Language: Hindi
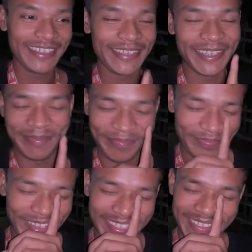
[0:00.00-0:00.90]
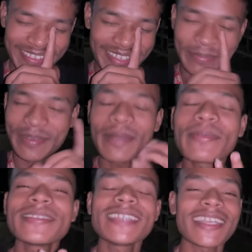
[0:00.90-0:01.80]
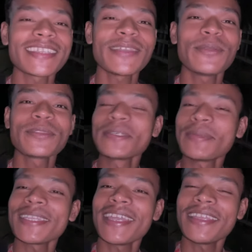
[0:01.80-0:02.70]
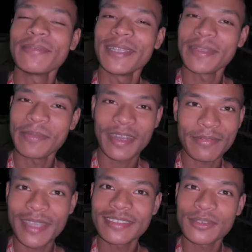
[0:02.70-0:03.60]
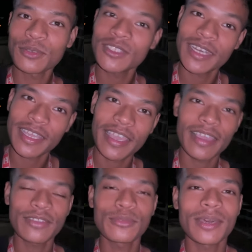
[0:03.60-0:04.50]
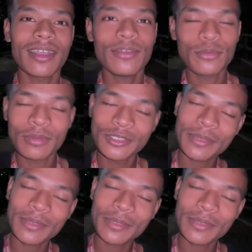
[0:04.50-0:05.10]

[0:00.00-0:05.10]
एंड बाकी तब कब जाते हैं वो तो पता नहीं बट मेरा भाई जरूर से लेके आएगा दोबारा वो मुझे